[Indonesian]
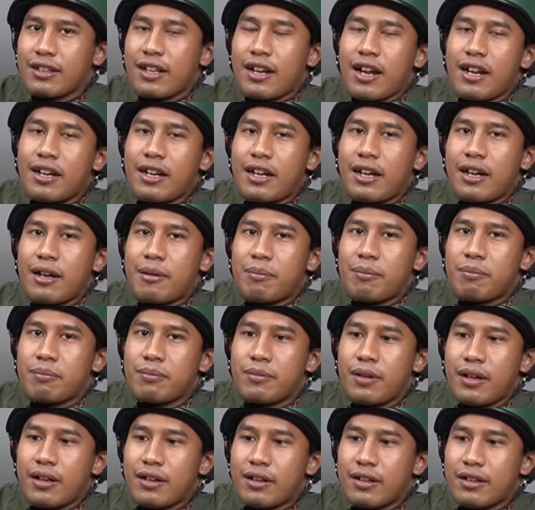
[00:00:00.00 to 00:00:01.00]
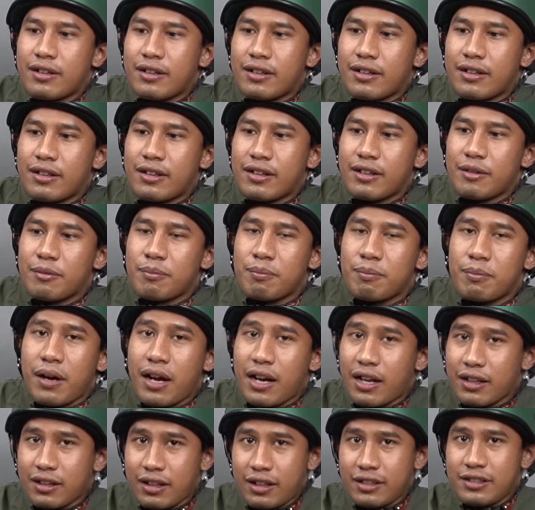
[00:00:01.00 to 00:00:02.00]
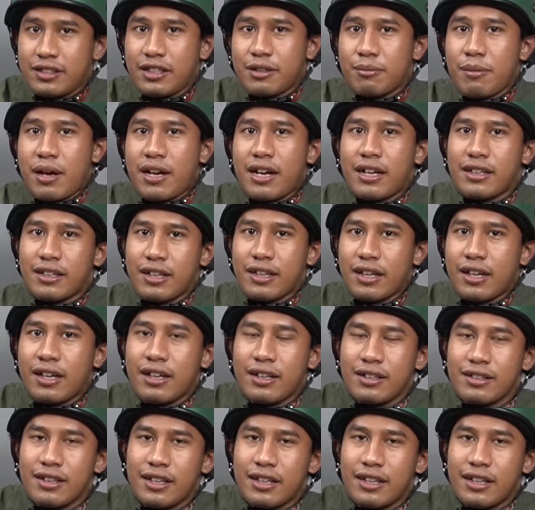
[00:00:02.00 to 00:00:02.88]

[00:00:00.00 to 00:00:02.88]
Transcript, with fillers: terhadap uh, karakteristik barangnya.